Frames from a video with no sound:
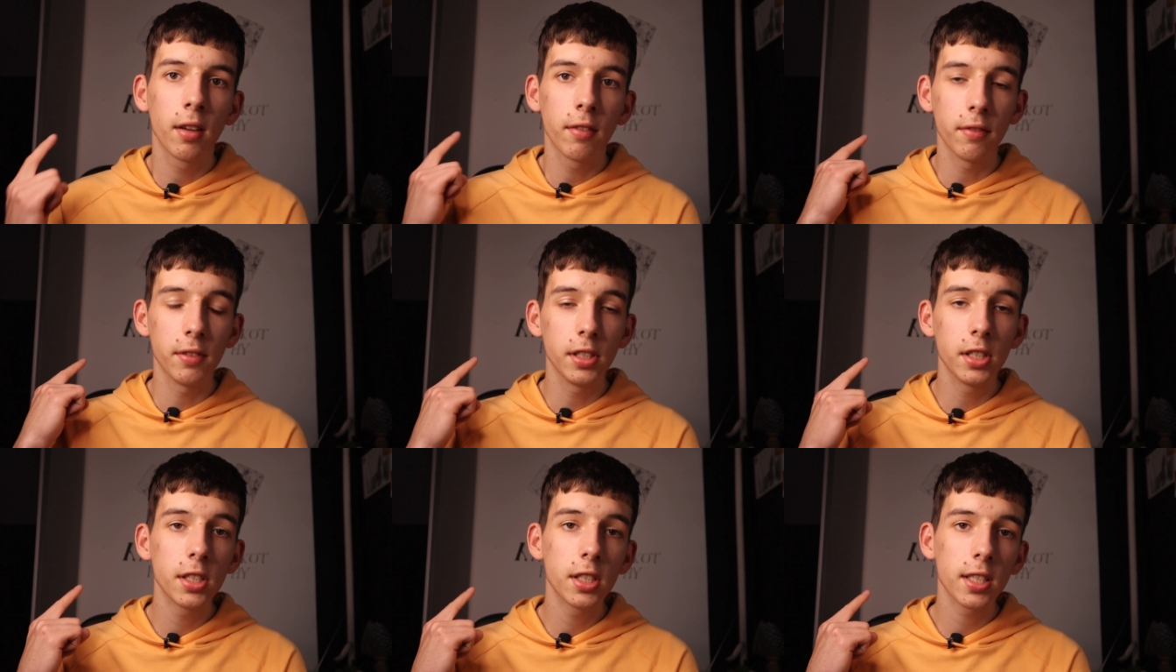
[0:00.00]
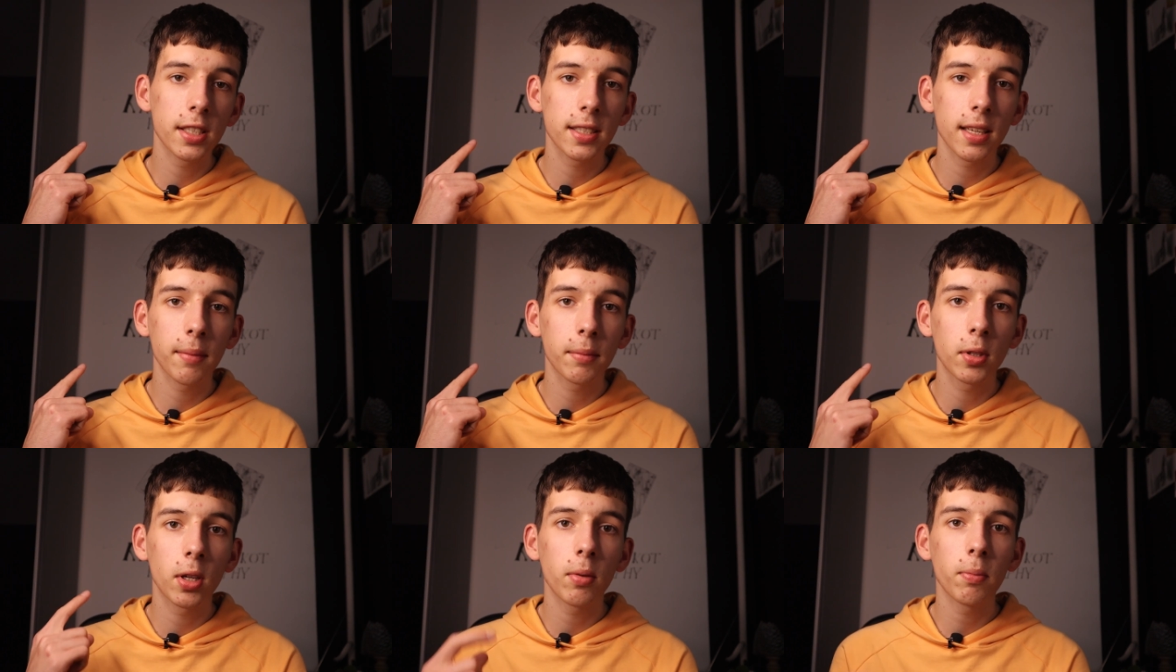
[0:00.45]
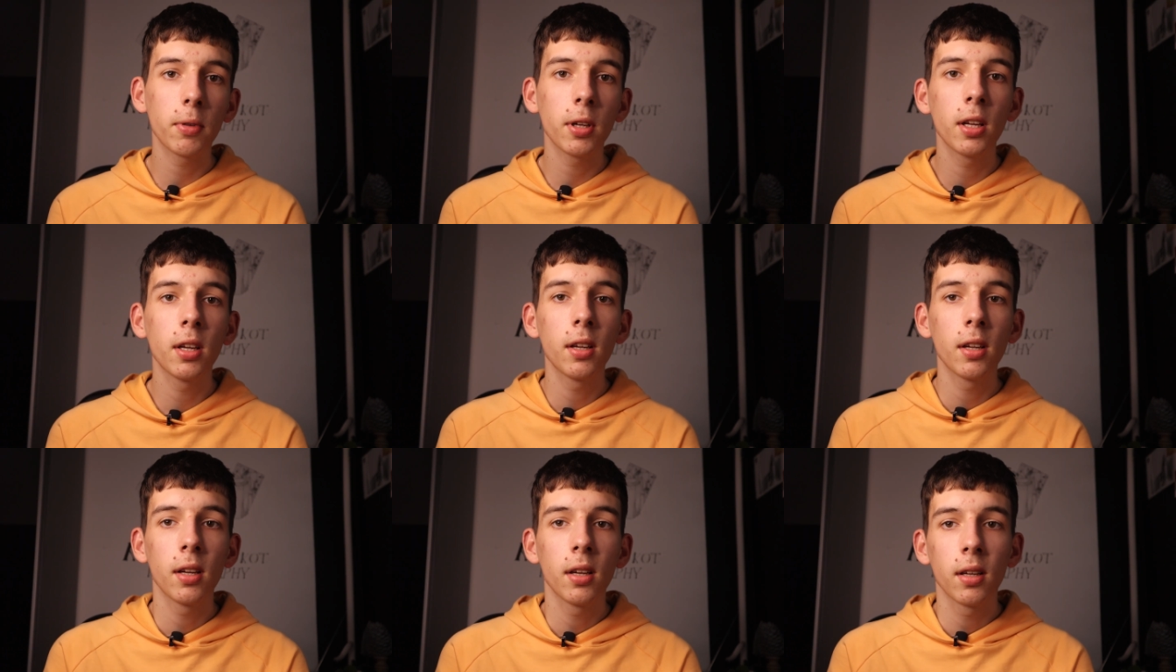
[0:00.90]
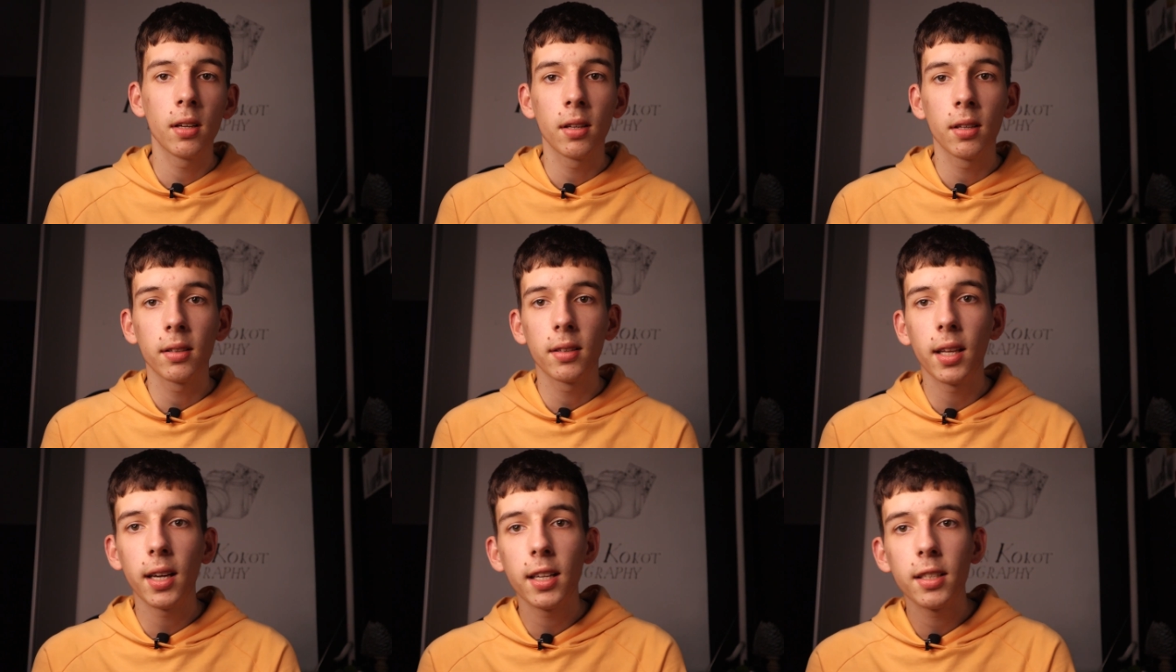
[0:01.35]
Widzicie za mną,
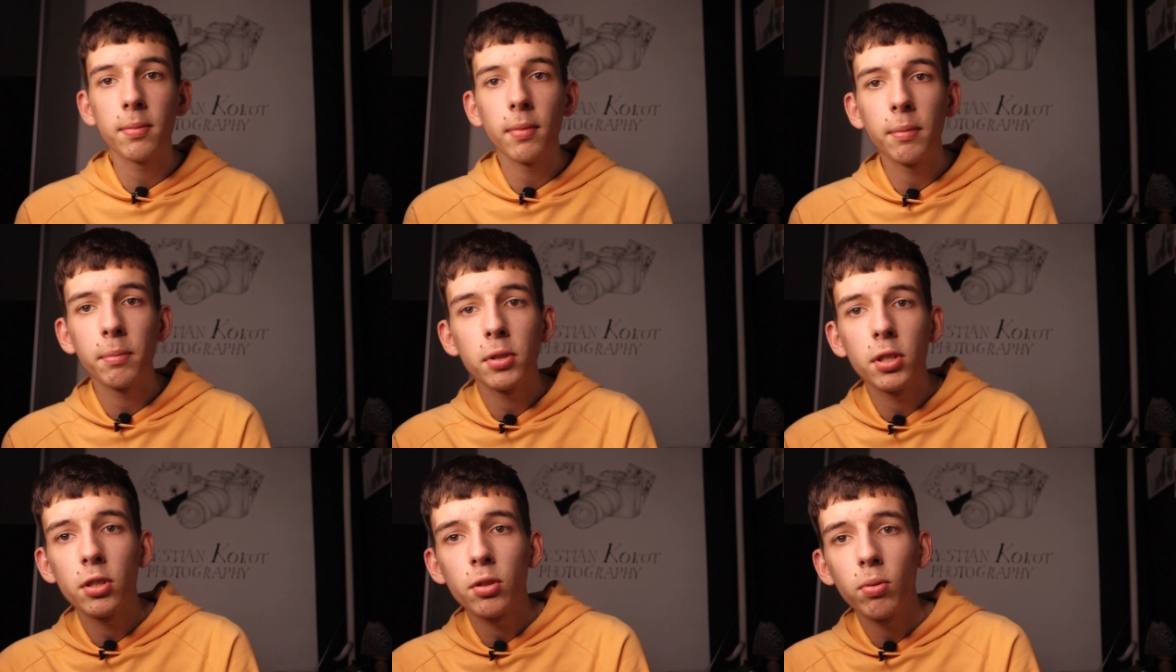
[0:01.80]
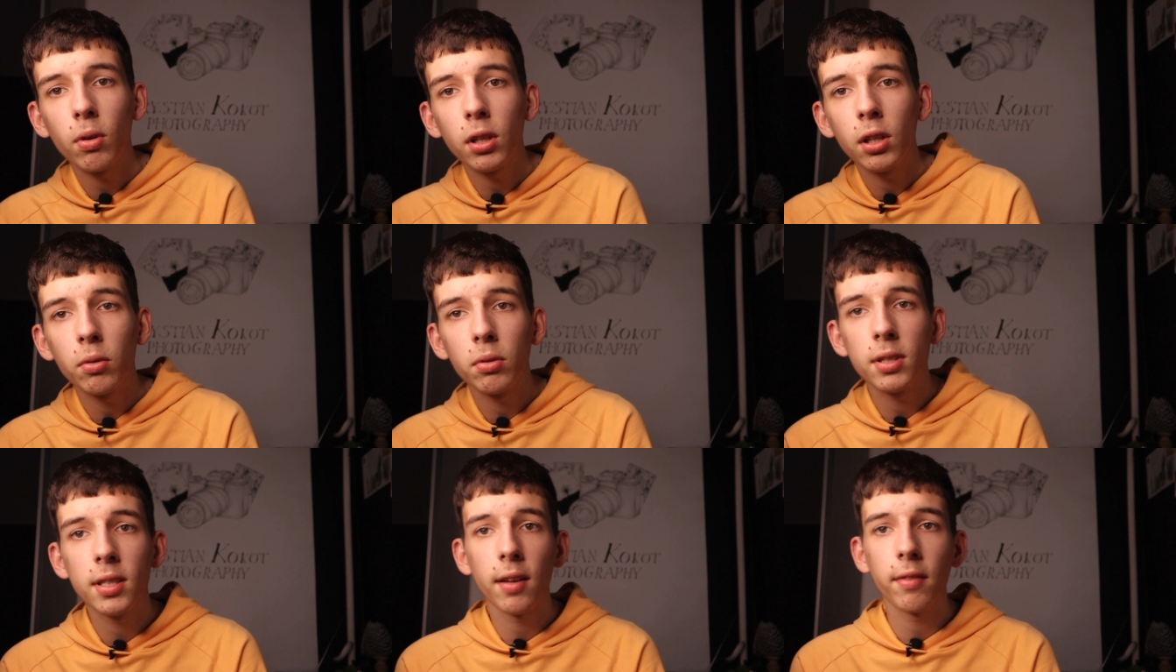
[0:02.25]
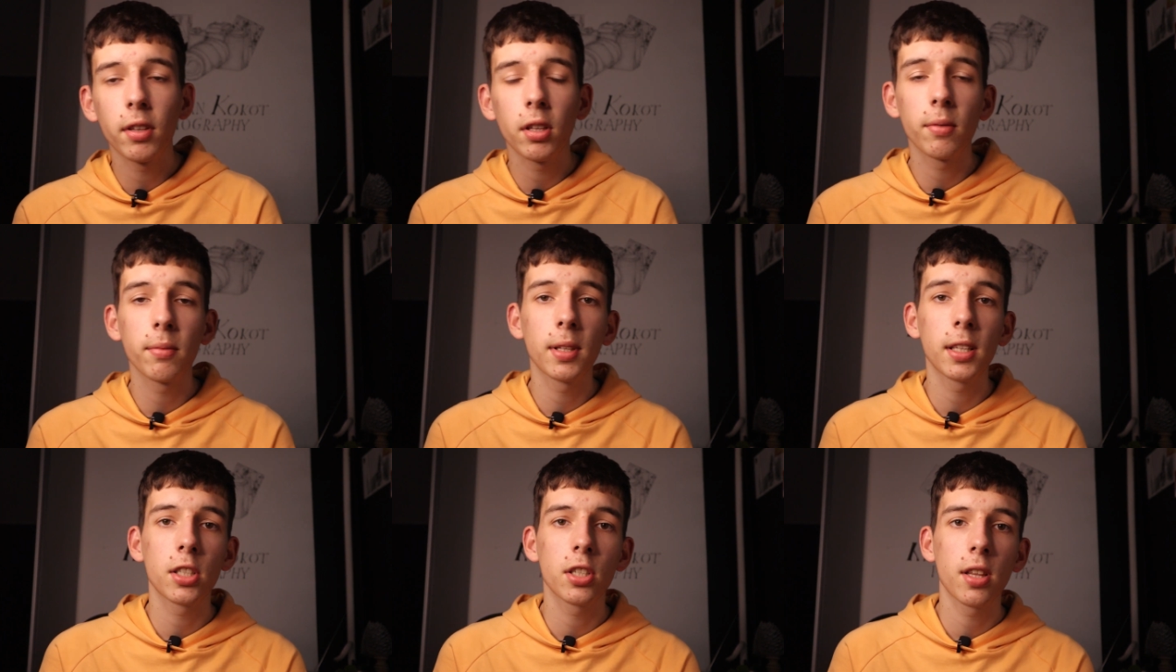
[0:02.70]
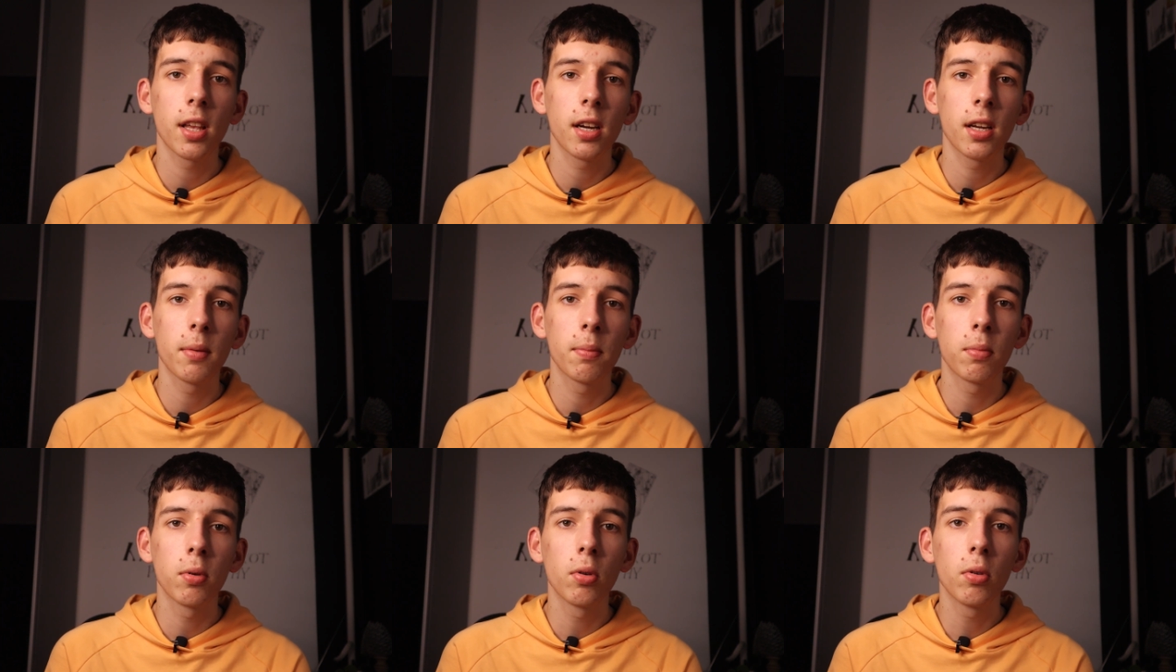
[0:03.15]
teraz mam przysłonę ustawioną na
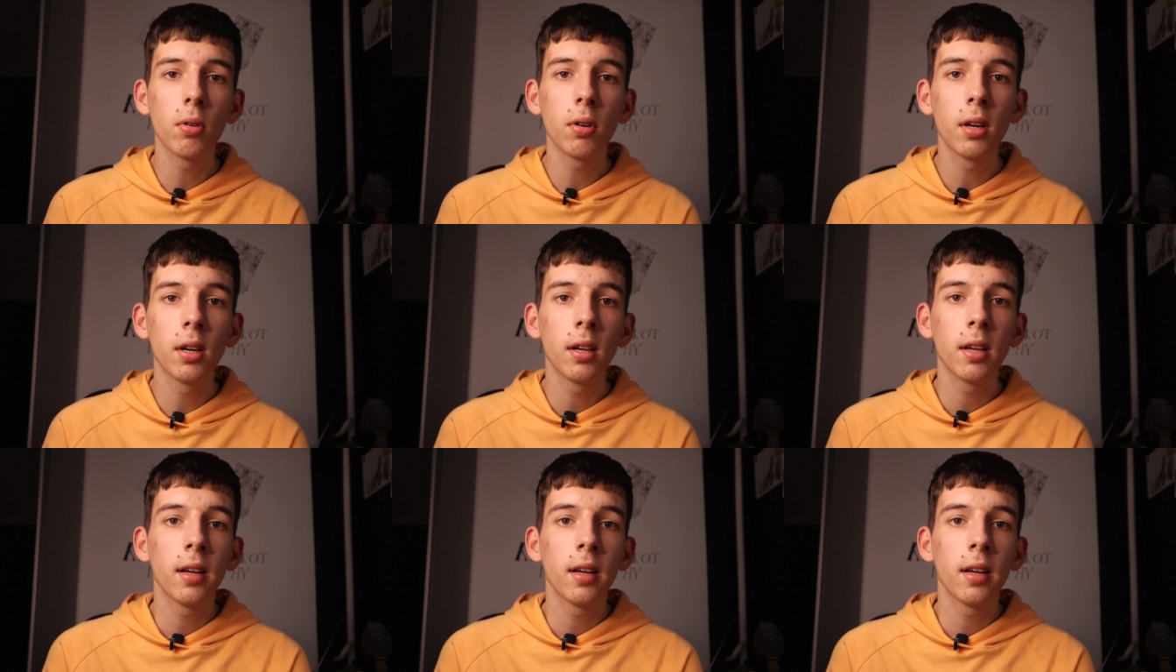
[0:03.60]
4,5.